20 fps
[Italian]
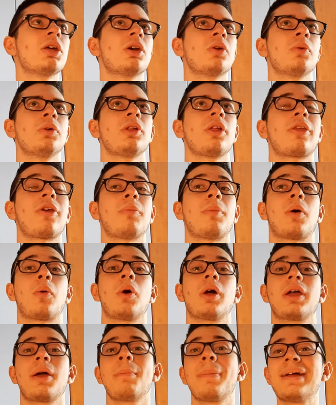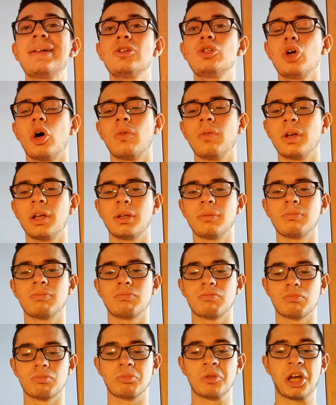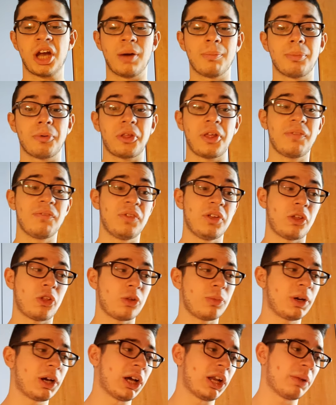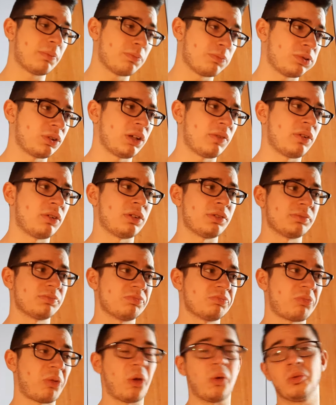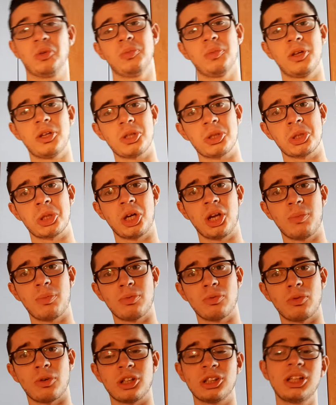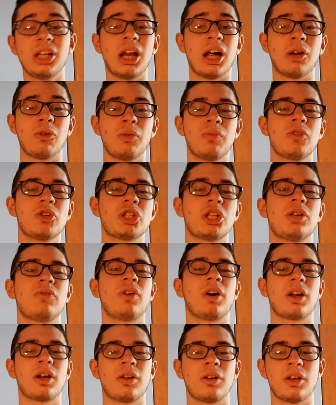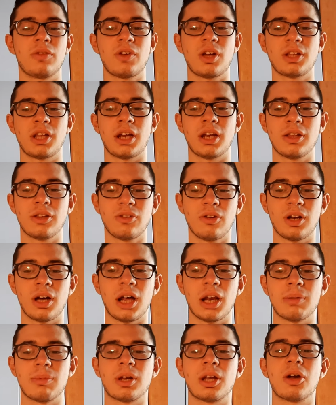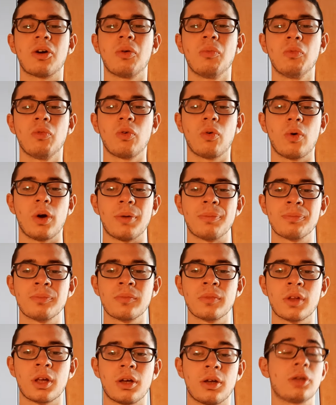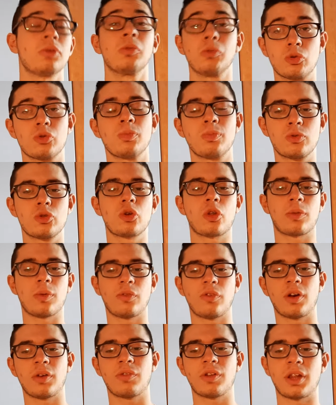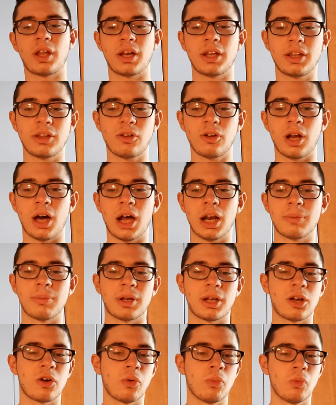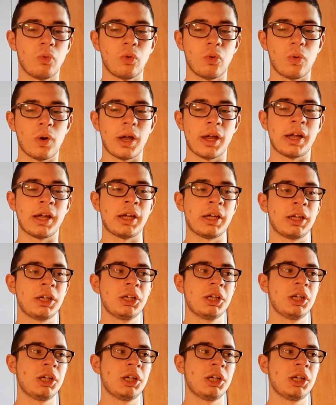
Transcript: Quindi insomma qualche bel giovane in campo si è visto, magari poteva secondo me giocare più durante l'anno invece di far rifiatare i titolari perché comunque... È eh, giusto per far rifiatare i titolari perché comunque